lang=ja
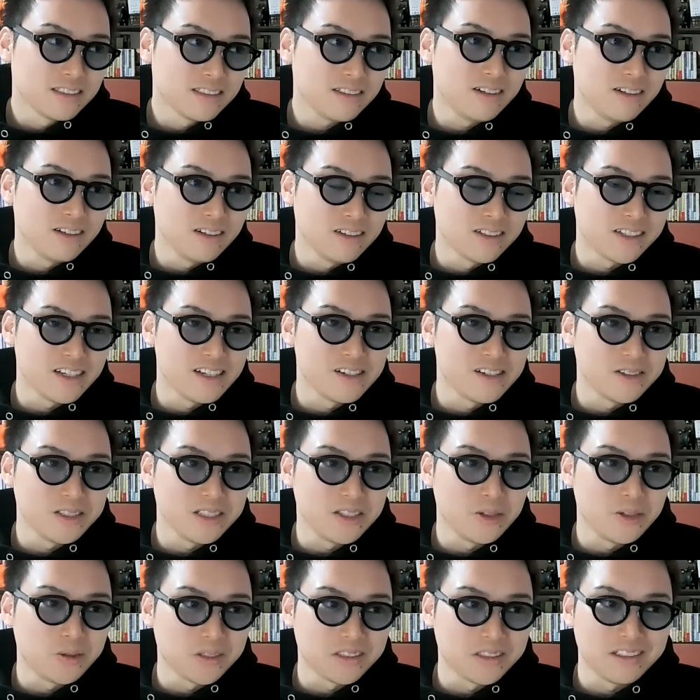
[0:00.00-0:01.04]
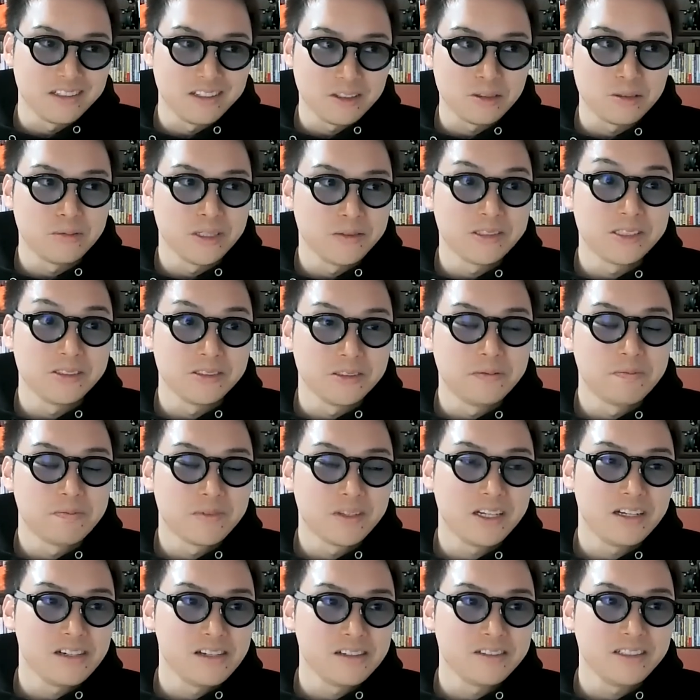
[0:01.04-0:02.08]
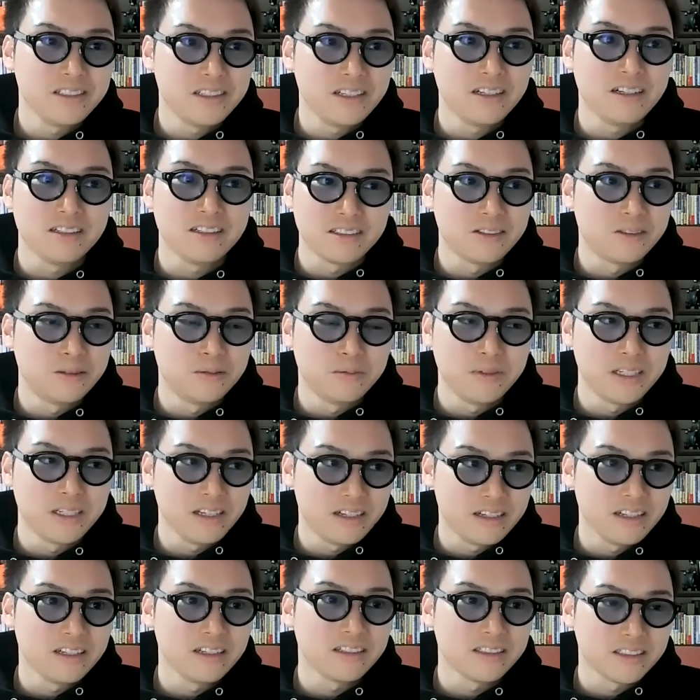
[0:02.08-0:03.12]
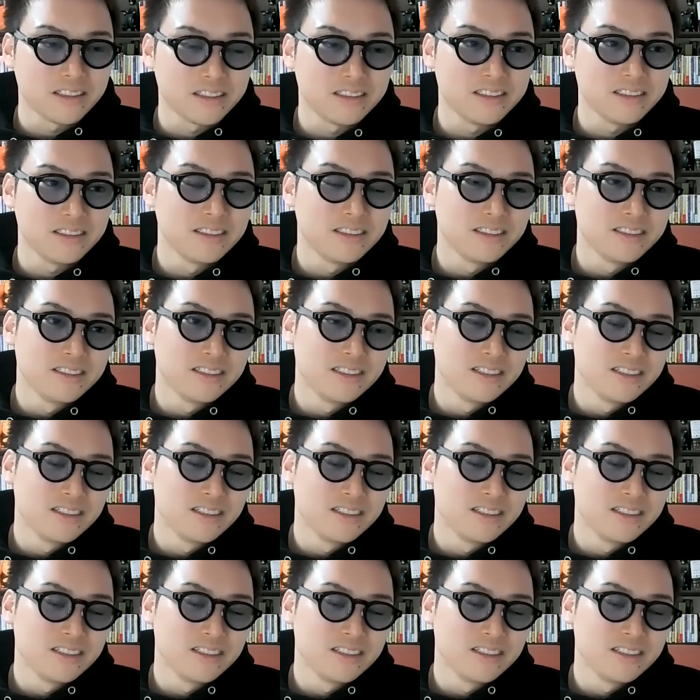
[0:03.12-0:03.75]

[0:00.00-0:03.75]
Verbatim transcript: だから大学行ってよかったなと思いますよ。大学行ってなかったらほんまにありえなかったし。